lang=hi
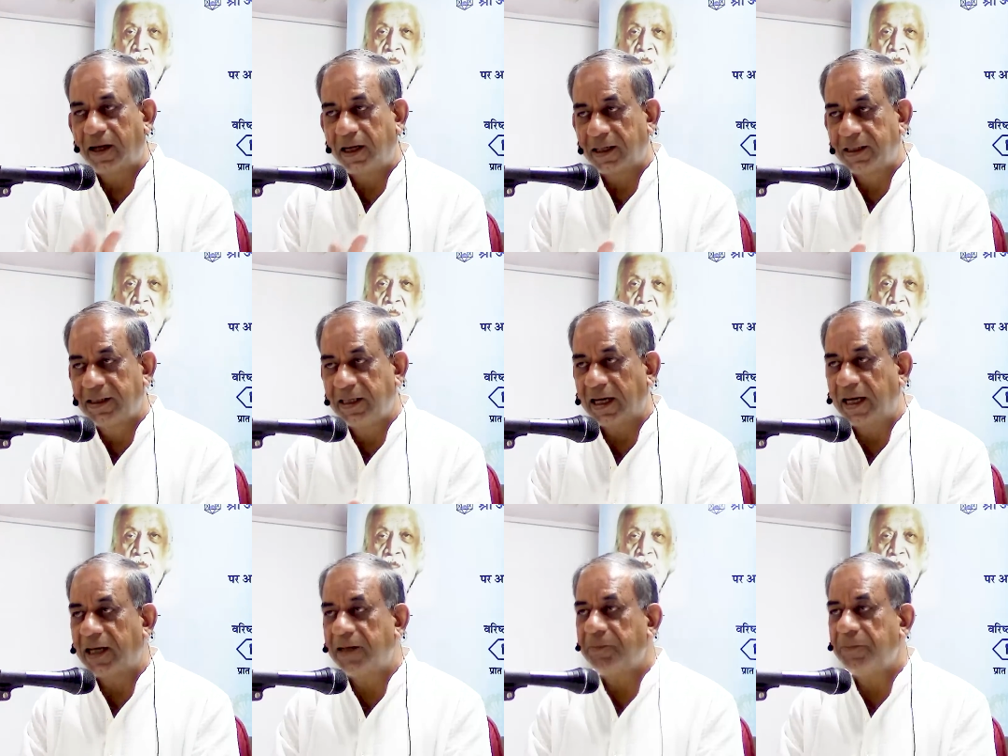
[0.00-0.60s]

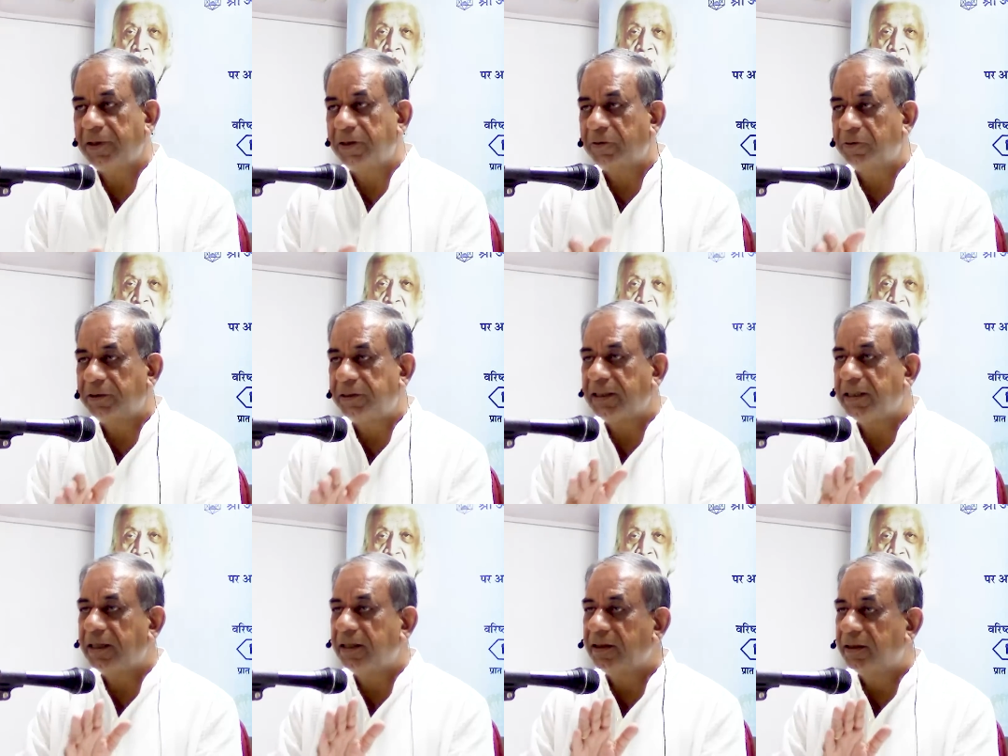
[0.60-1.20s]
अज्ञान में
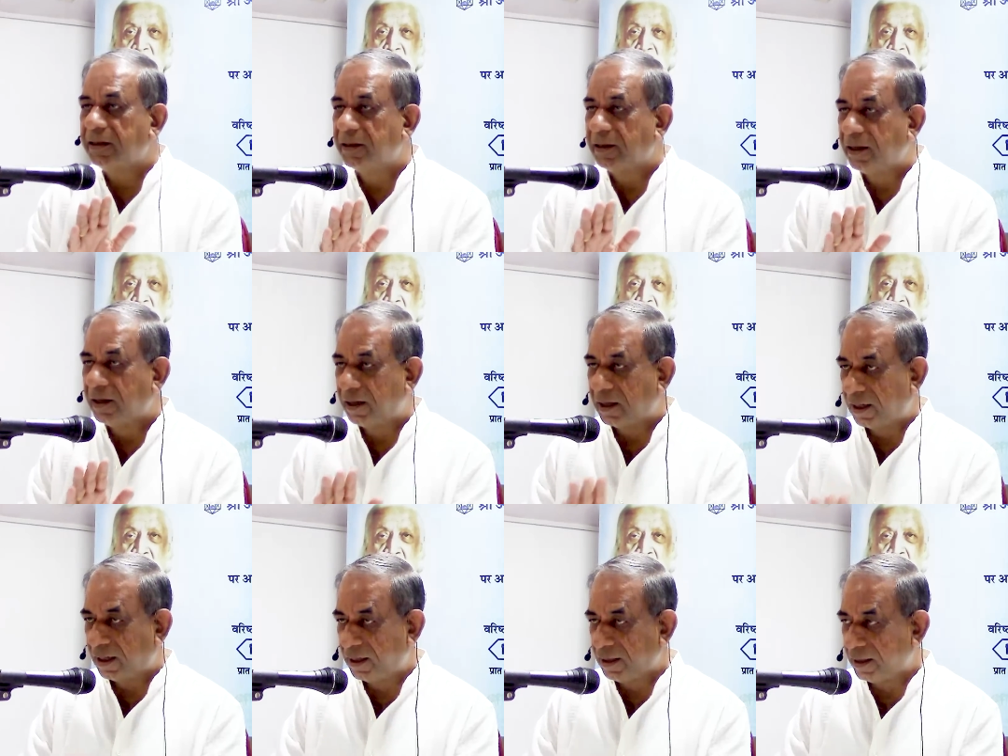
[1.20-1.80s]
होते हैं
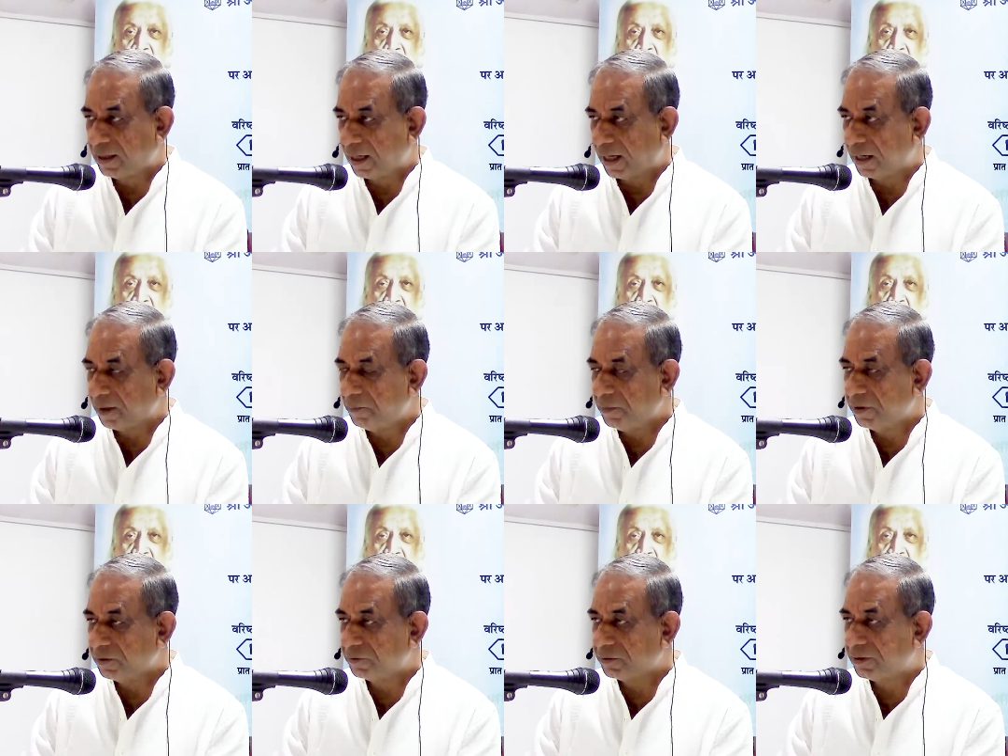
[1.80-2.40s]
अहंकार
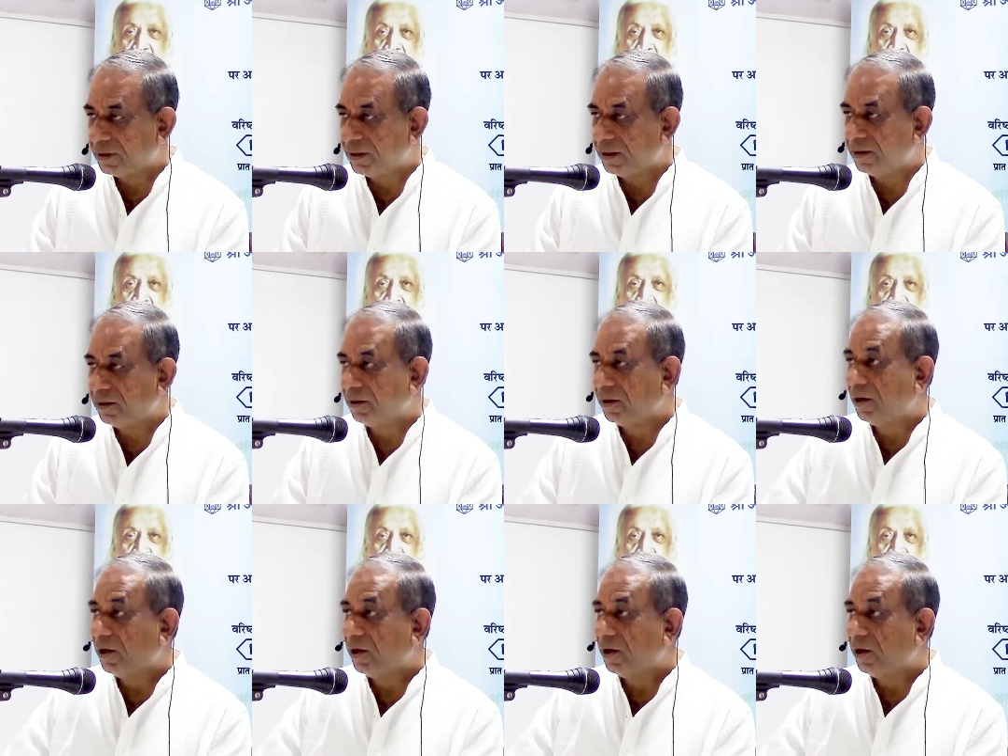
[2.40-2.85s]
में होते हैं